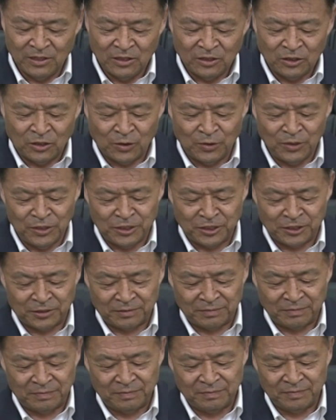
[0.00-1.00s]
同时，
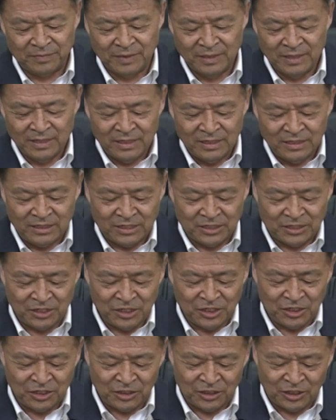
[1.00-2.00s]
及
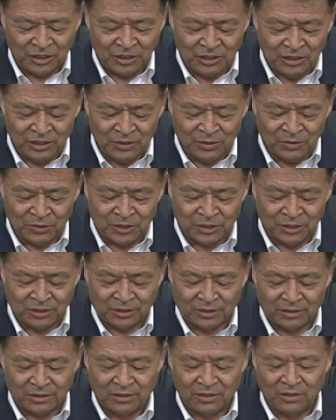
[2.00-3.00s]
时的救治
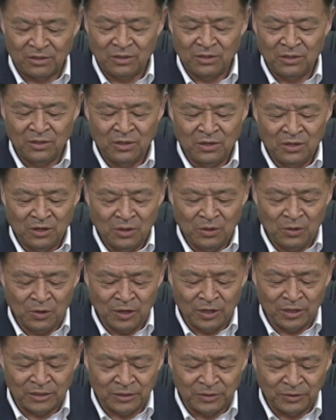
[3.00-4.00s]

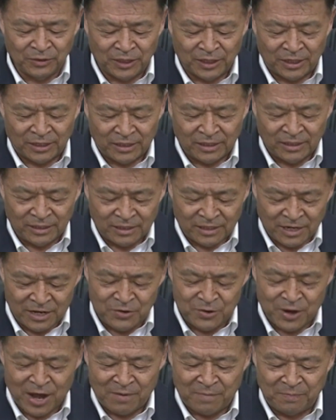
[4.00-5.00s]
获救的人
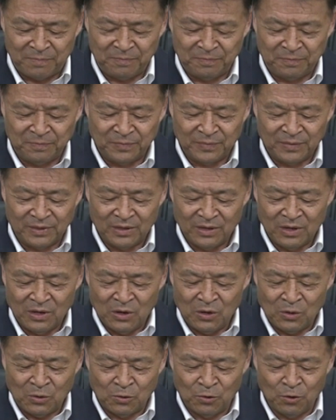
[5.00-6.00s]
员。
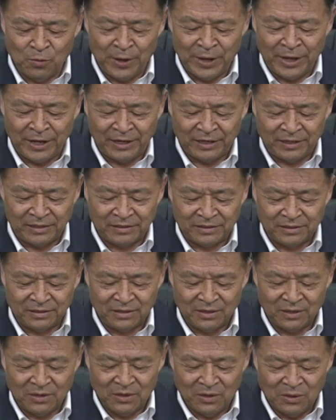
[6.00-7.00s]
湖北、
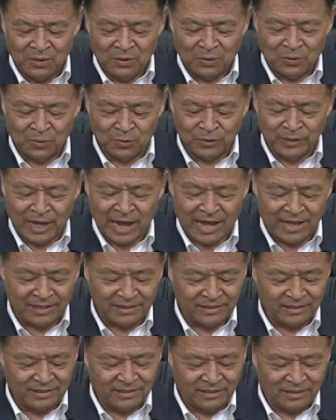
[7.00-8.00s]
湖南
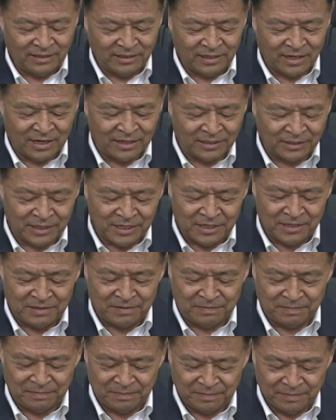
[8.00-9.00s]
等地
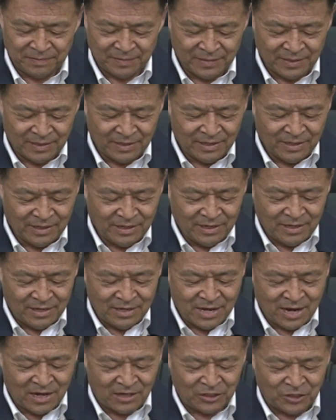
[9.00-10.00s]

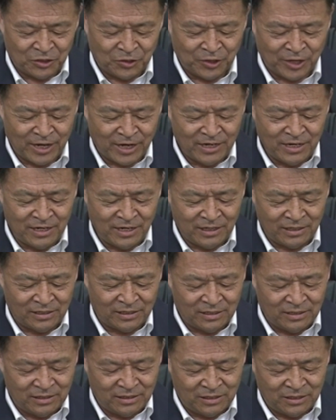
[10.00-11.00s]
要全力
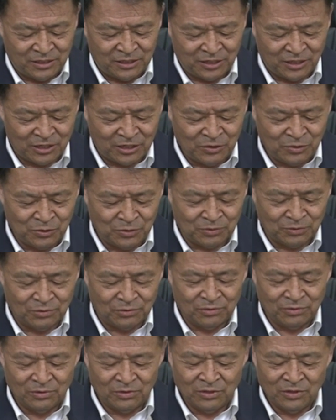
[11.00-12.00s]
协助，
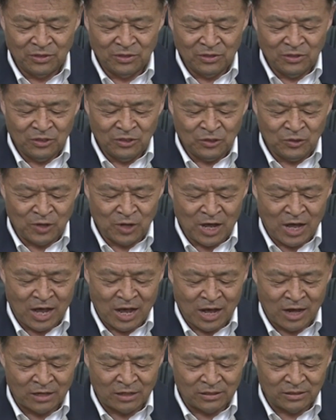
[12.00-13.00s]
做
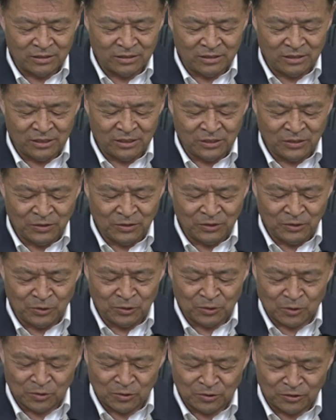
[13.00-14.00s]
好搜救
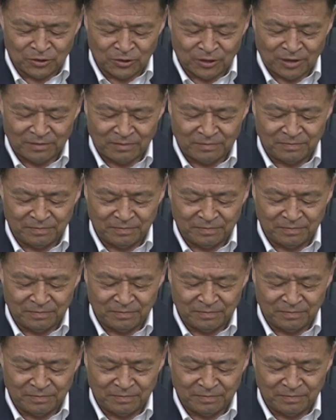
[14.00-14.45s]
工作。